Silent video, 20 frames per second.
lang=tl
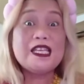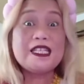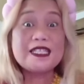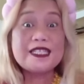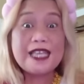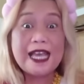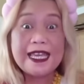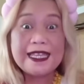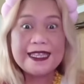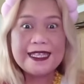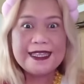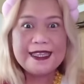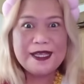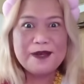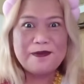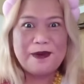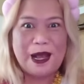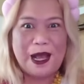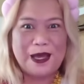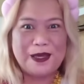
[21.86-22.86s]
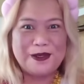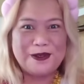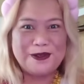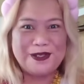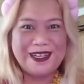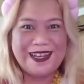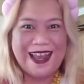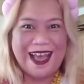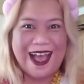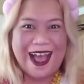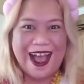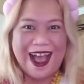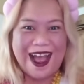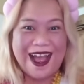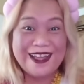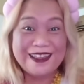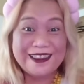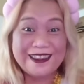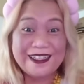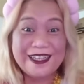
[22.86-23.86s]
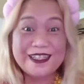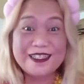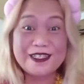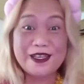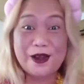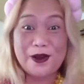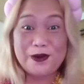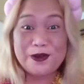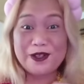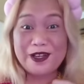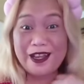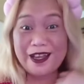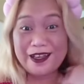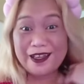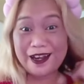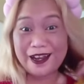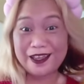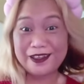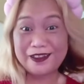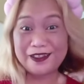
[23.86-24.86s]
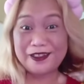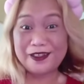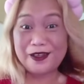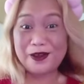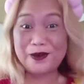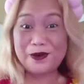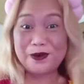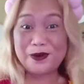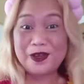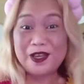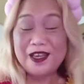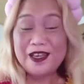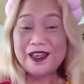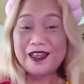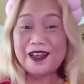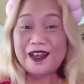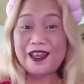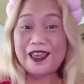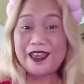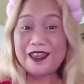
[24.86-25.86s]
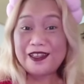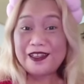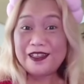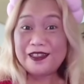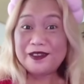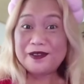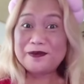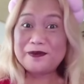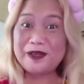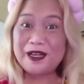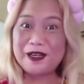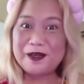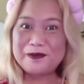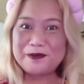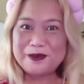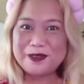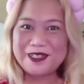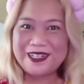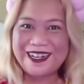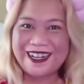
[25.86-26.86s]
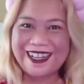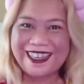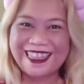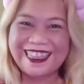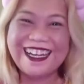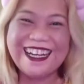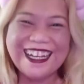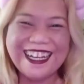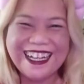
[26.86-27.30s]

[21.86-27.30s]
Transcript: Excited na ba kayong lahat? Kasi ako nakaredy na oh. Rena ng mga Murat.